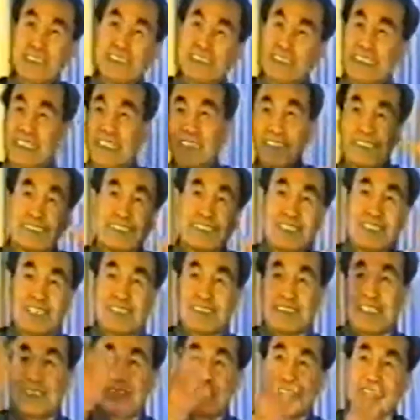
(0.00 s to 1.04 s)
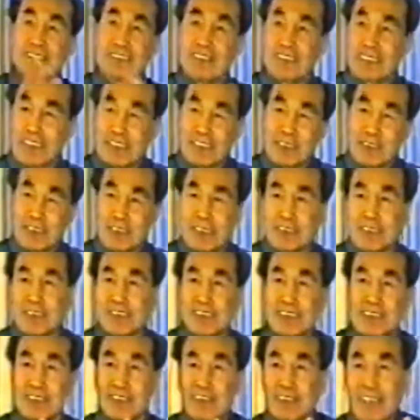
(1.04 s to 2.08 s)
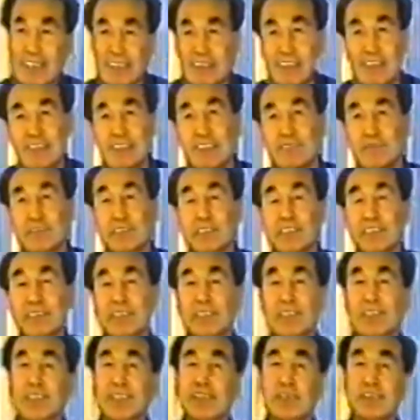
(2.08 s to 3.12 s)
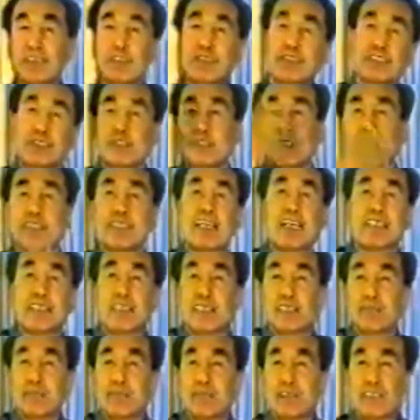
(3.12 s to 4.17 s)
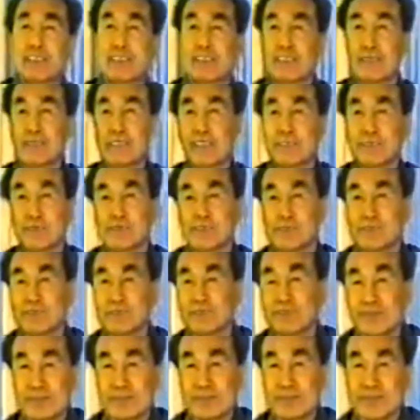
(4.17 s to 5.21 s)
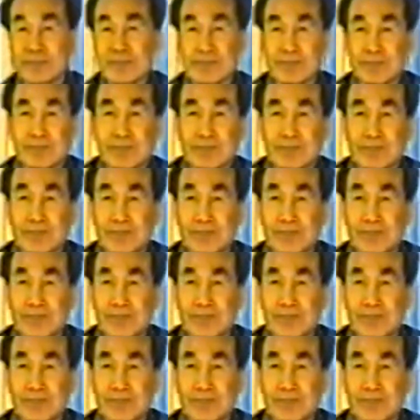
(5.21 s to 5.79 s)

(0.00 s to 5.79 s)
它这死了出新的，新的正常，它们死了，等它死光了，不就我出来都是正常的，不就行了吗？